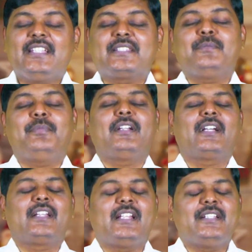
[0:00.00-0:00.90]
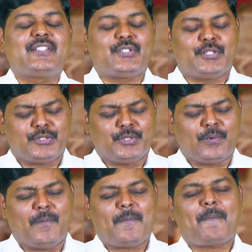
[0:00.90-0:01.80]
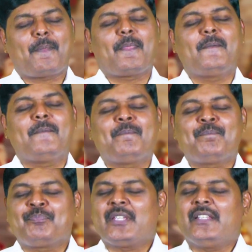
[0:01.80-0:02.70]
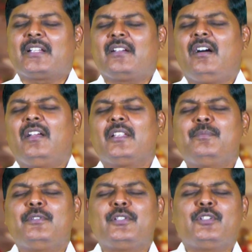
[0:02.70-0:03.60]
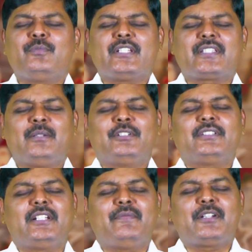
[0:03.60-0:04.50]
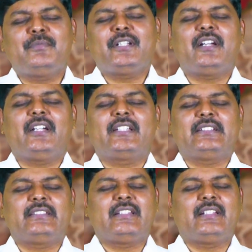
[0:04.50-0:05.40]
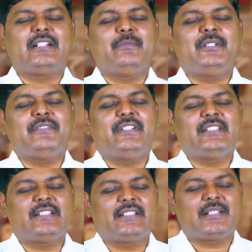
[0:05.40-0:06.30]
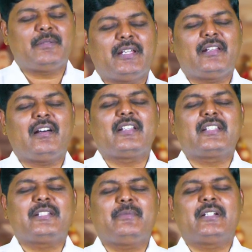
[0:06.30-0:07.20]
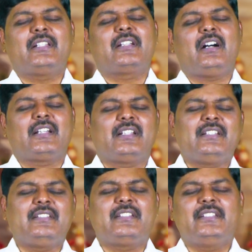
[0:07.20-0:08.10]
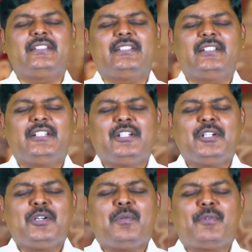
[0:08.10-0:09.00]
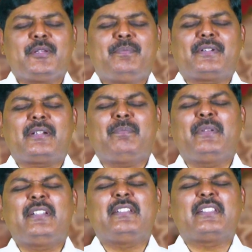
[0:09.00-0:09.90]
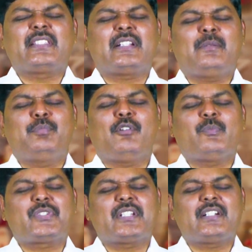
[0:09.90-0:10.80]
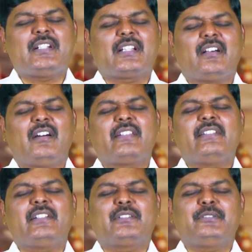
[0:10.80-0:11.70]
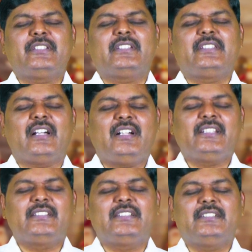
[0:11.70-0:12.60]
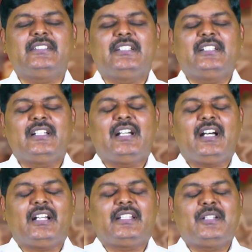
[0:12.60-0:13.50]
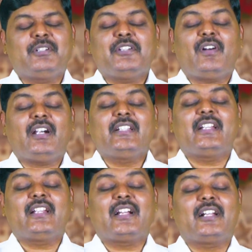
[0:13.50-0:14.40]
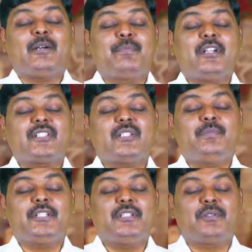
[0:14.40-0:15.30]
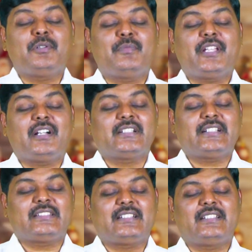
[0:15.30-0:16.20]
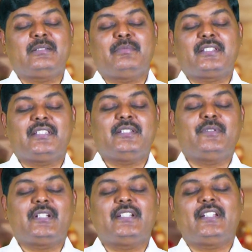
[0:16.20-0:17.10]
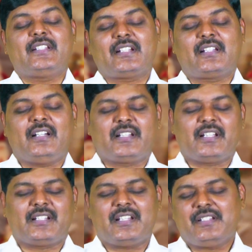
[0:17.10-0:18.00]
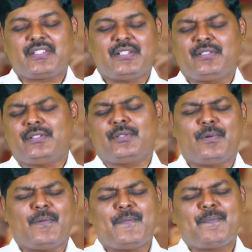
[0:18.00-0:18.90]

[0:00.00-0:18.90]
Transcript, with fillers: ஏசப்பா நாங்கள் நன்றி செலுத்துகிறோம் இந்த காலை பொழுதிலும் உடைய சமூகத்தில் வரும்படியாய் கத்தர் நீர் எங்கள் மீது வைத்திருக்கிற மேலான கிருபைகளுக்காக நன்றி உடைய பிறப்பின் சிறப்பு அம்சங்களை காரியங்களை குறித்து தியானித்து அதை எங்களுடைய வாழ்க்கையில நாங்கள் அபியாசப்படுத்திக் கொள்ளும்படியாக கத்தர் கிருபை செய்து வருகிறீர் அதற்காக நாங்கள் நன்றி செலுத்துகிறோம்